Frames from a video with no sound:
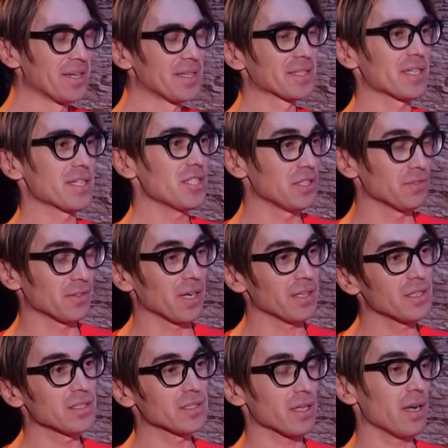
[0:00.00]
Скажите, в
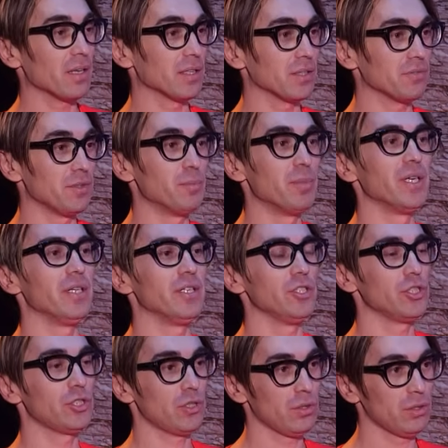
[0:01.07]
каких странах вы были
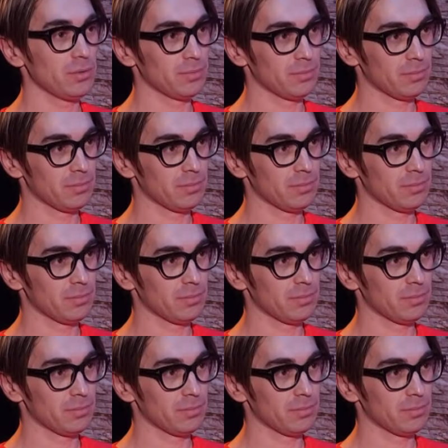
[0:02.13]
еще?